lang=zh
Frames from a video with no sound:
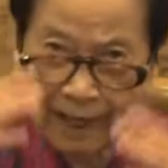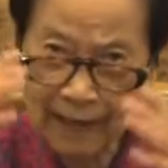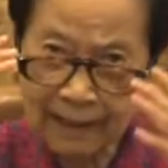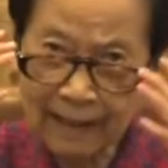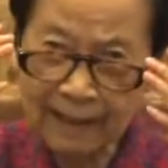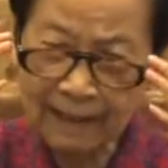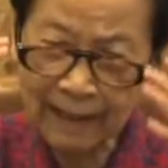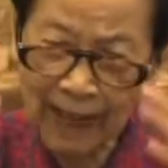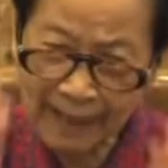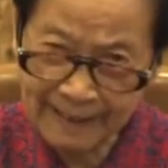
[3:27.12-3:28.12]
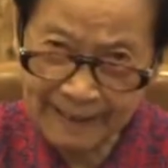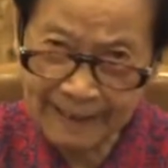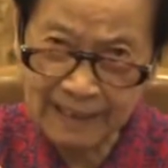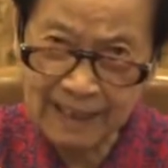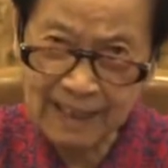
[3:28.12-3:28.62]
当你贪
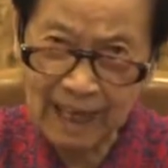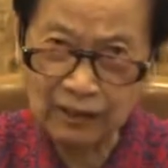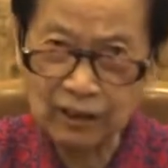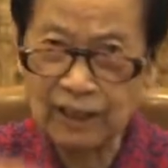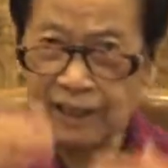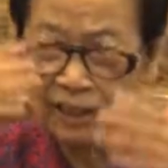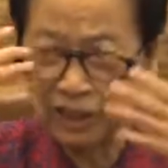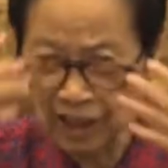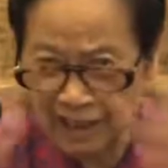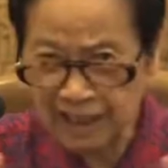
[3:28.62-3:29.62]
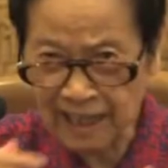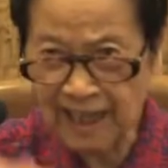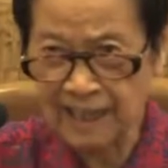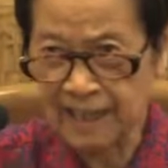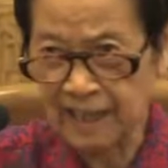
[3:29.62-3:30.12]
心少了，嗔
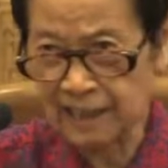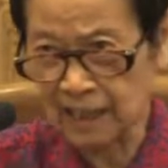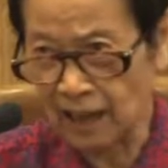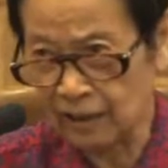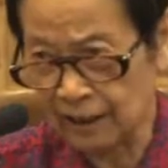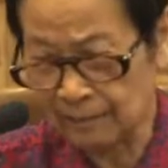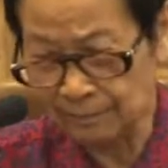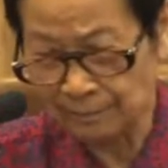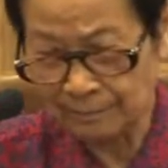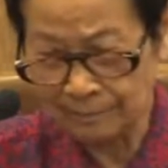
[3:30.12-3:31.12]
念也少了，